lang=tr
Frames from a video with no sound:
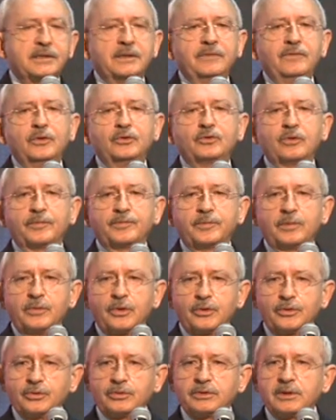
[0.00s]
sivil toplum
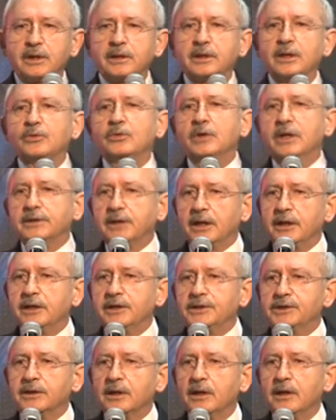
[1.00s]
örgütlerine üye
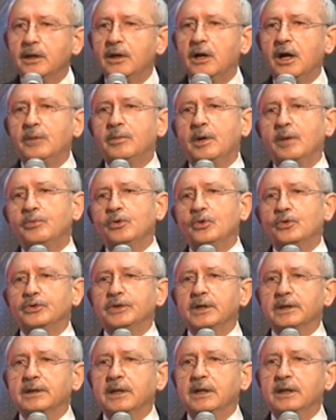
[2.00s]
değiliz ama bu
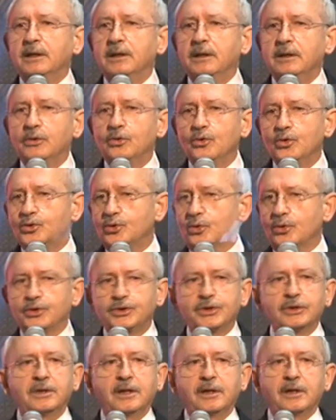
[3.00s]
ülkede huzur
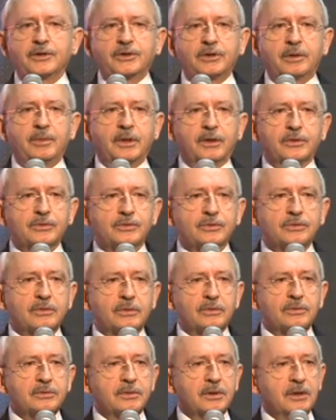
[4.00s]
içinde yaşamak
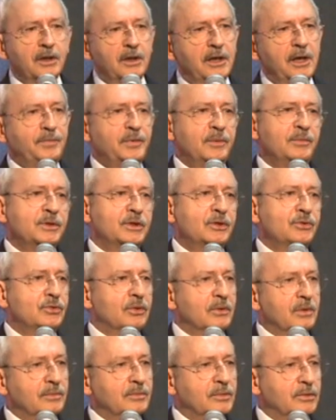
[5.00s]
istiyoruz. Hepimizin
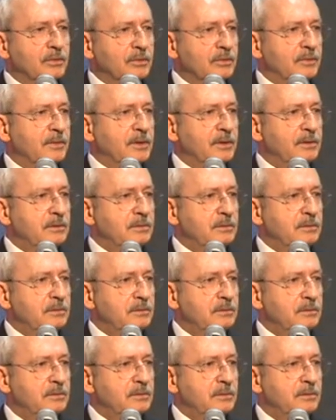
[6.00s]
sorumluluğu var.
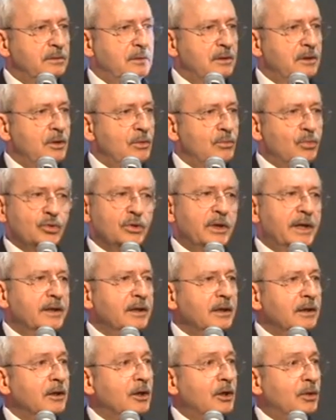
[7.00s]

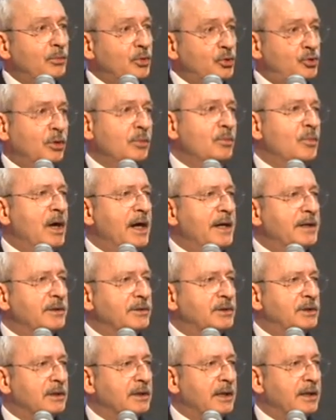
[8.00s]
Bunları, bütün bu
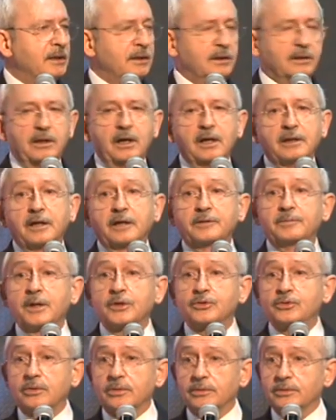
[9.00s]
ayrıntıları
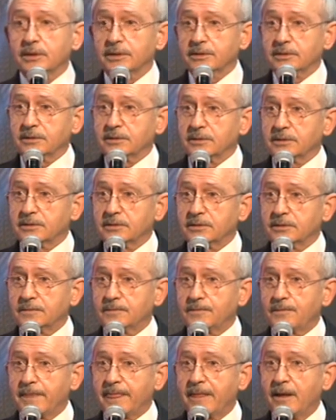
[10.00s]
anlatmak zorundasınız.
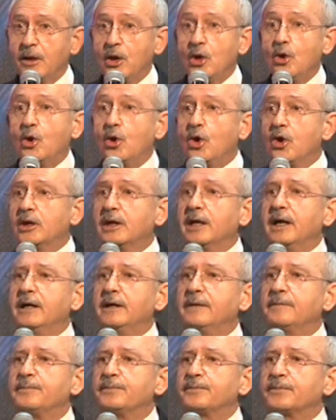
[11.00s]

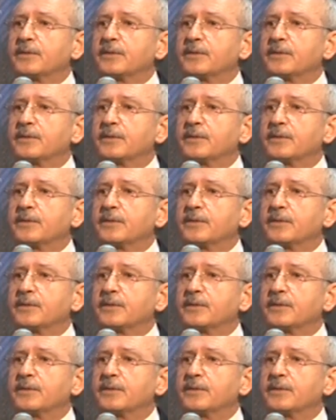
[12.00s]
Öyle